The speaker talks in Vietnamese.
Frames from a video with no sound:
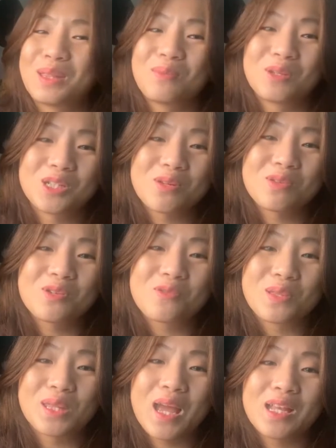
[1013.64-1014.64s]
một trong những
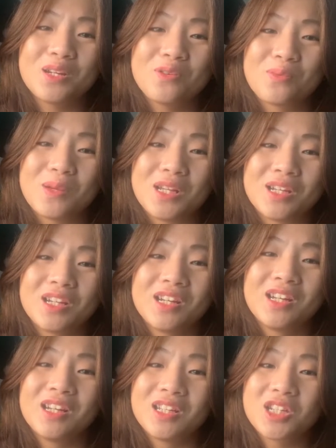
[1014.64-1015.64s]
cuốn sách hay nhất của mình
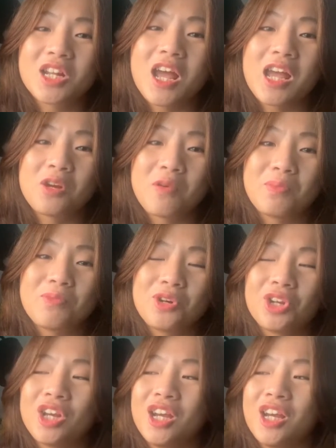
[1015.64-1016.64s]
trong năm 2021